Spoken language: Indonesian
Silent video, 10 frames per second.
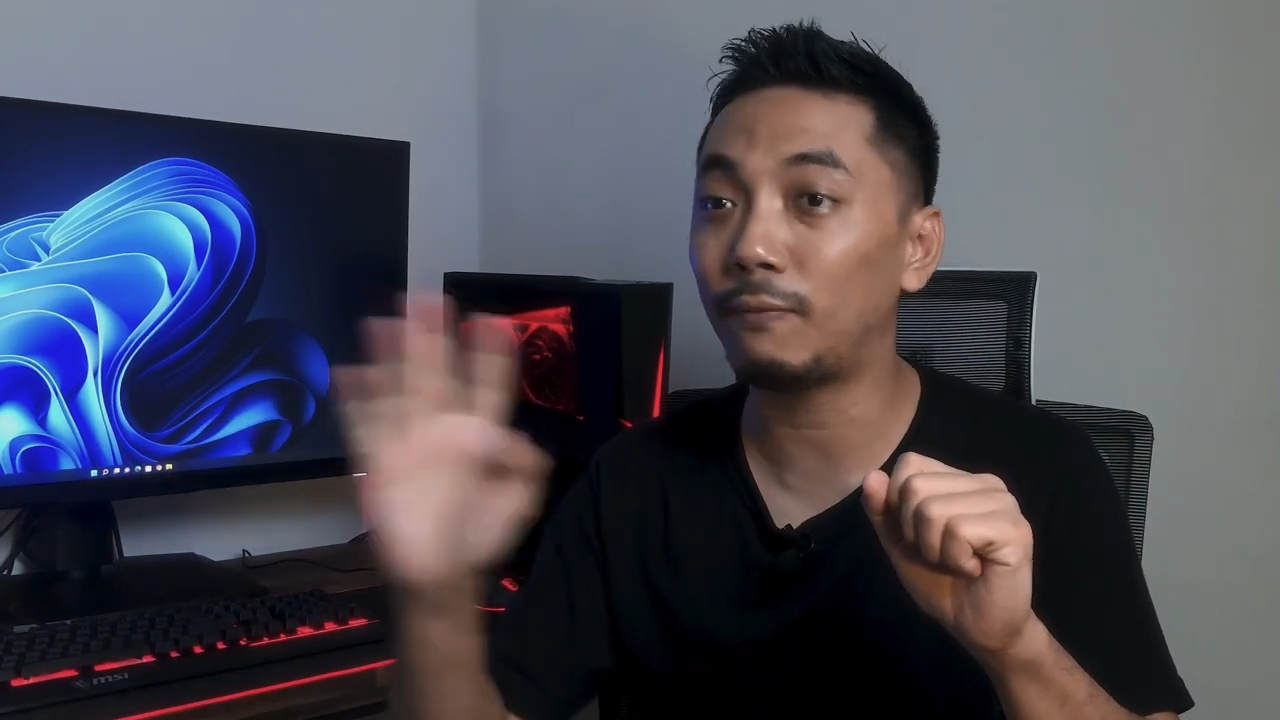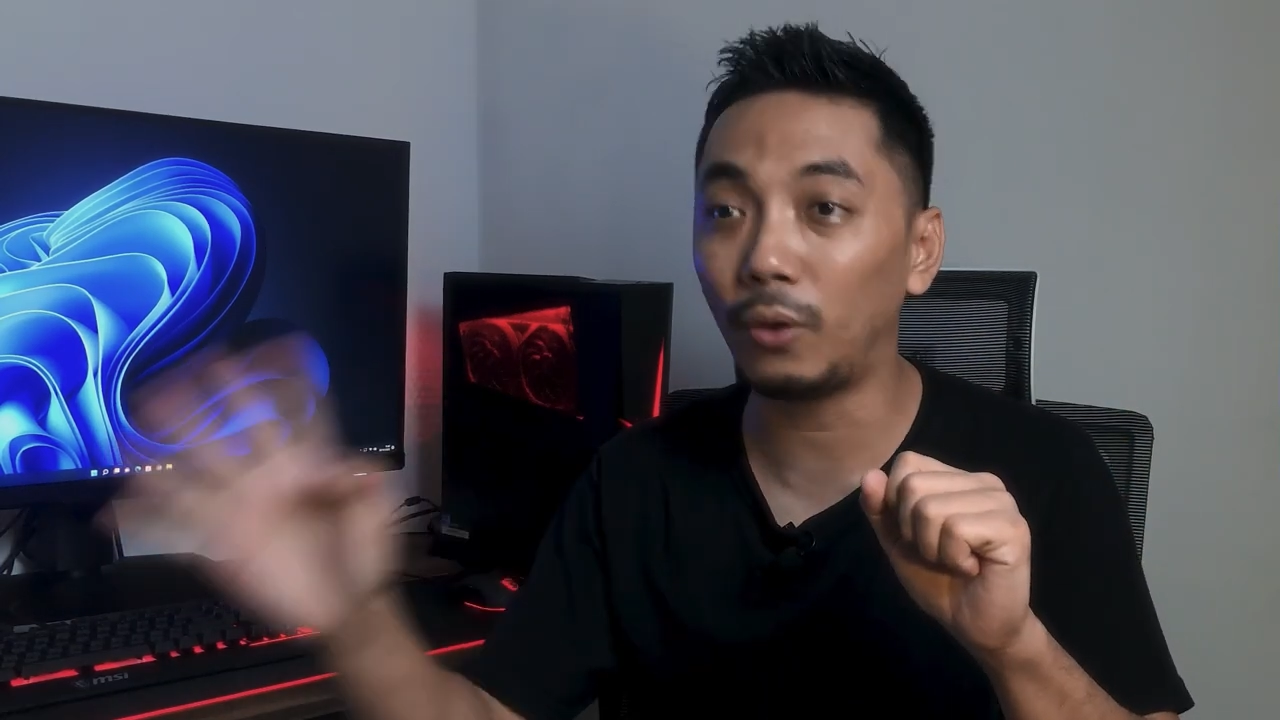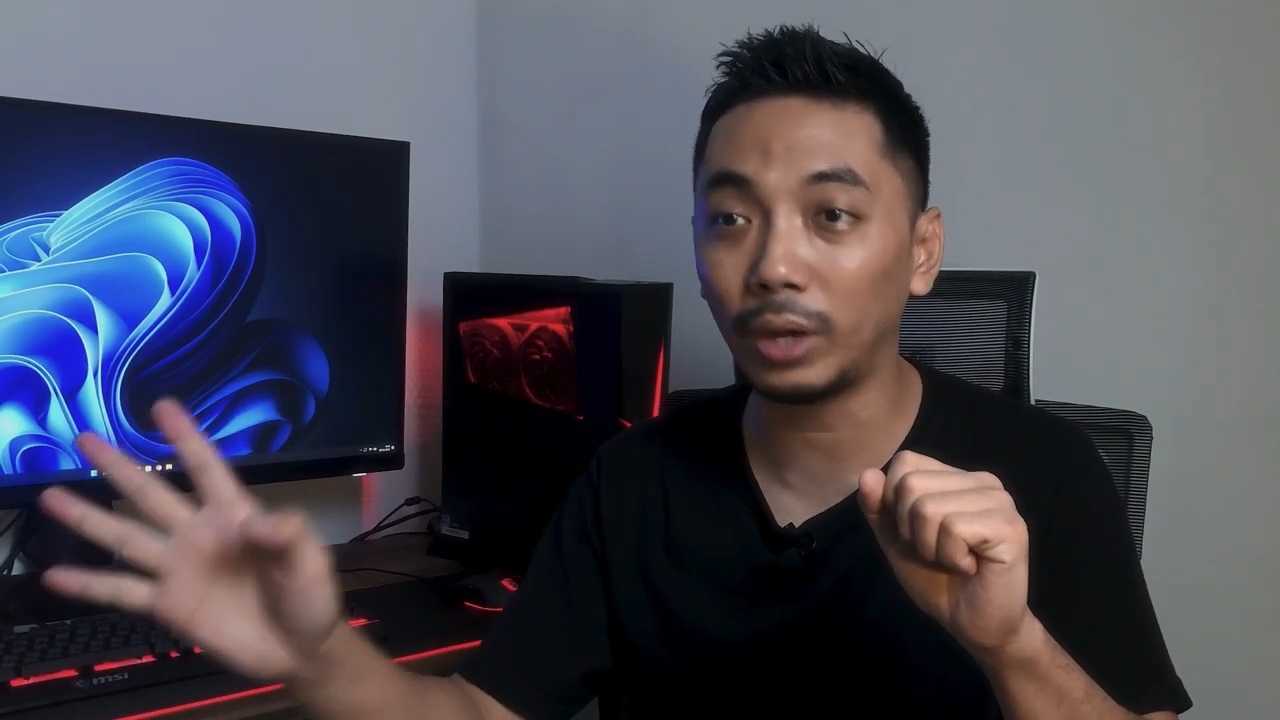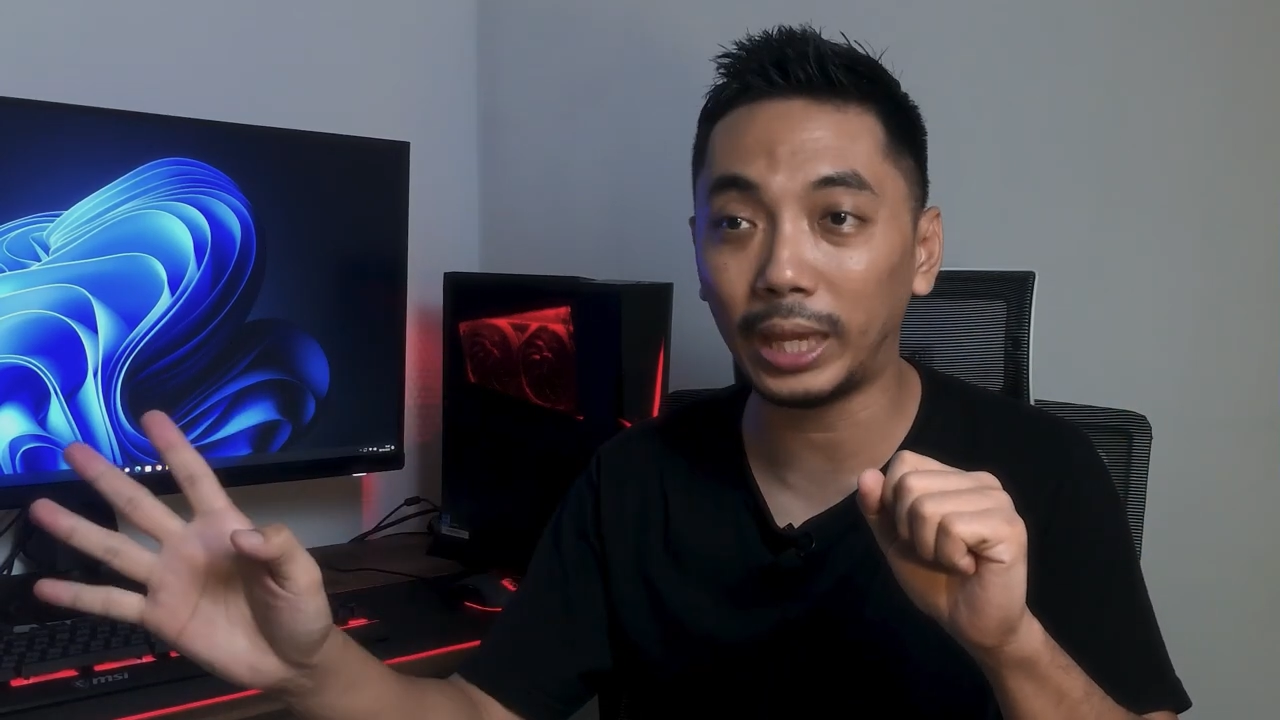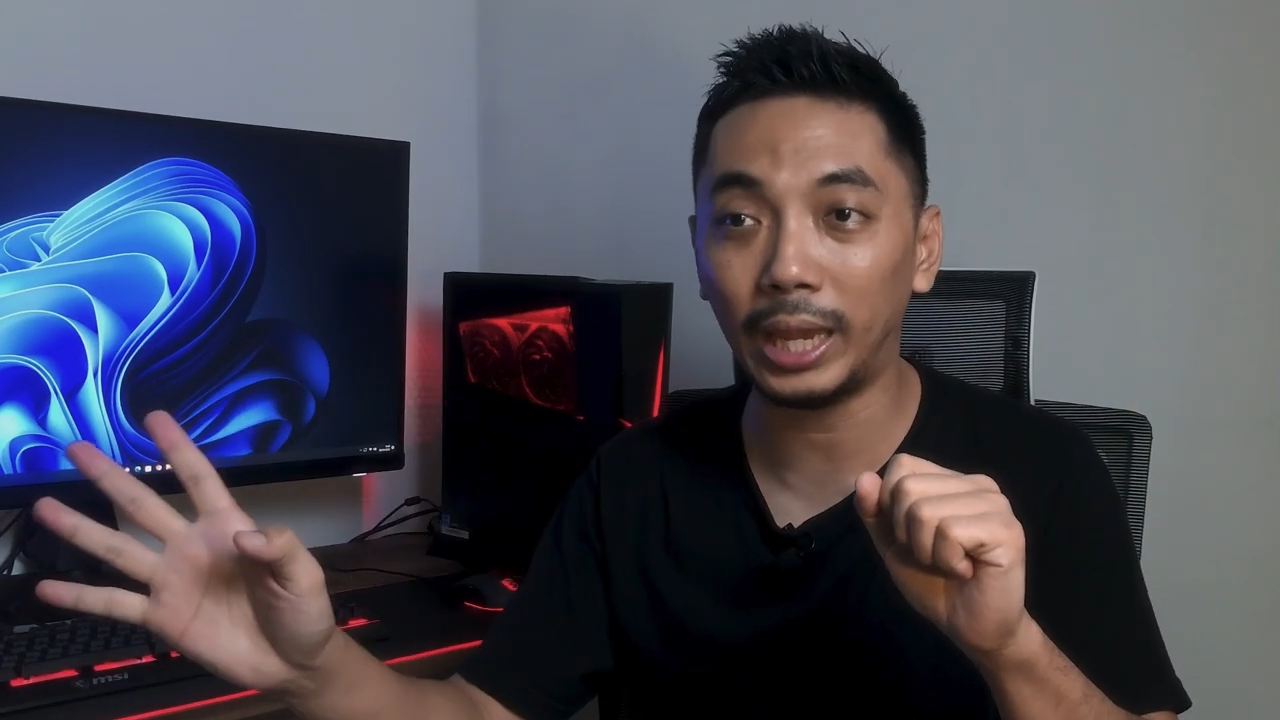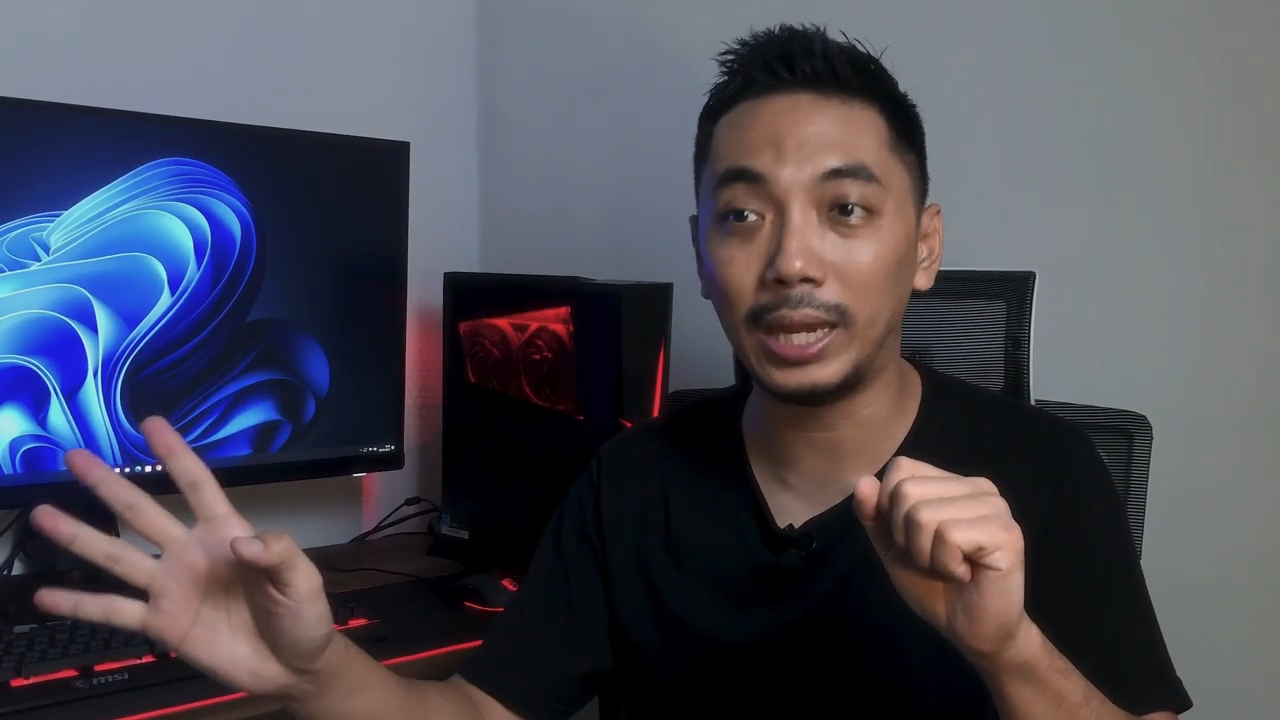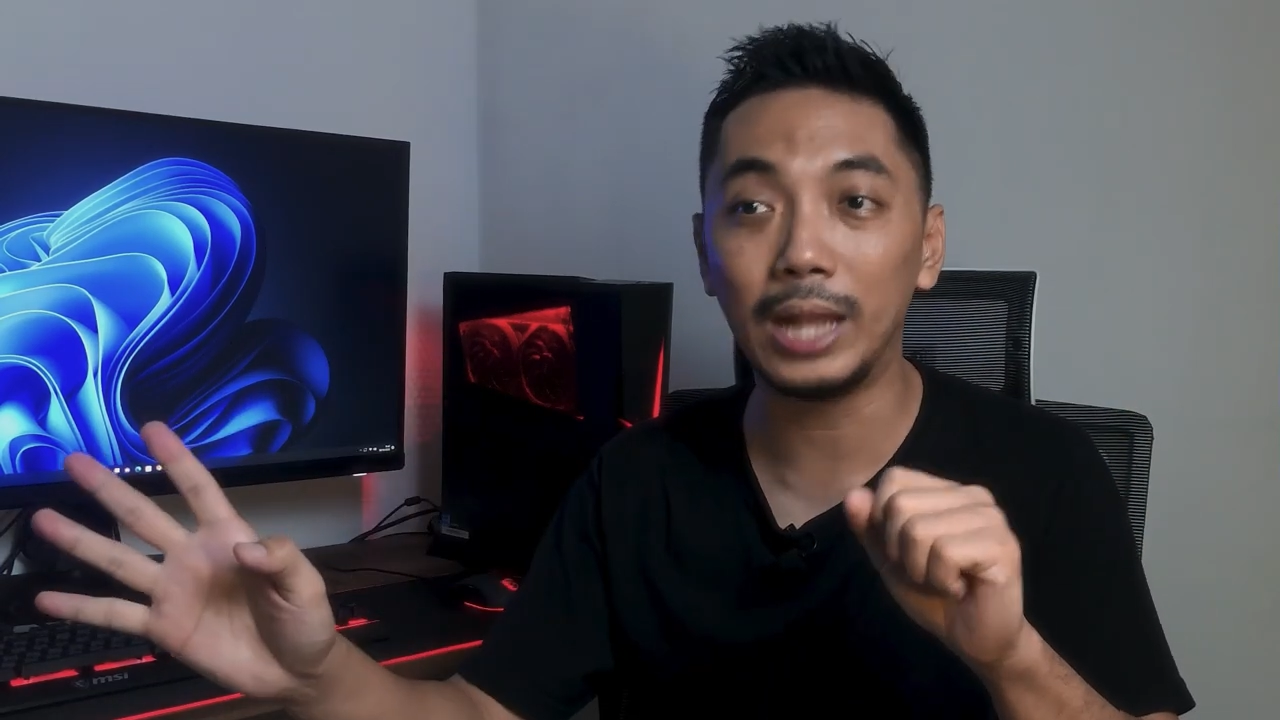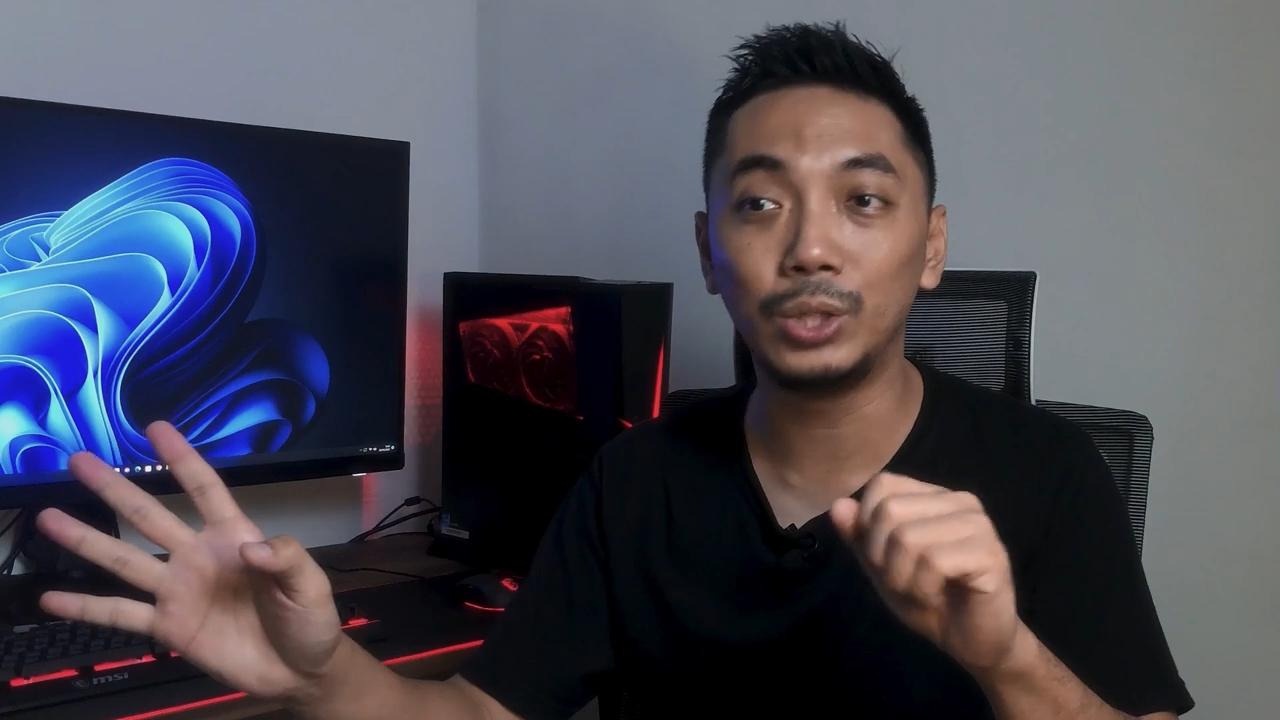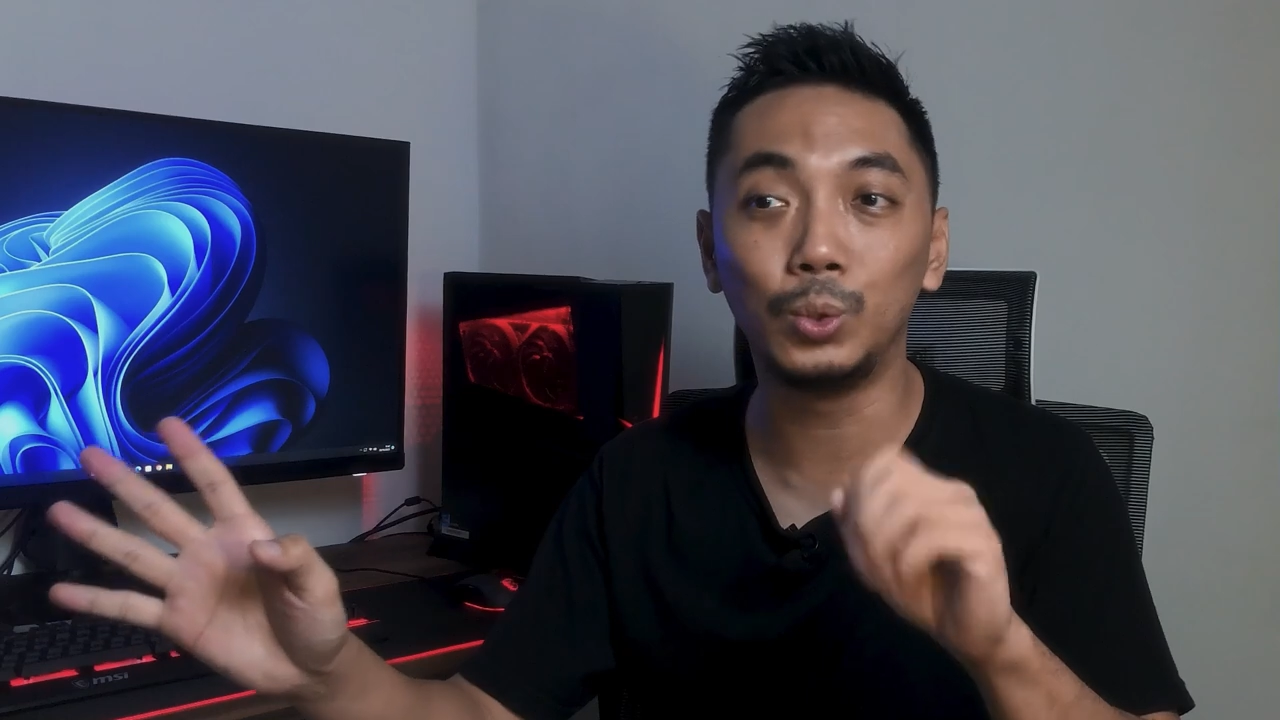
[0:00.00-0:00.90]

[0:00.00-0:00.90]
4K dan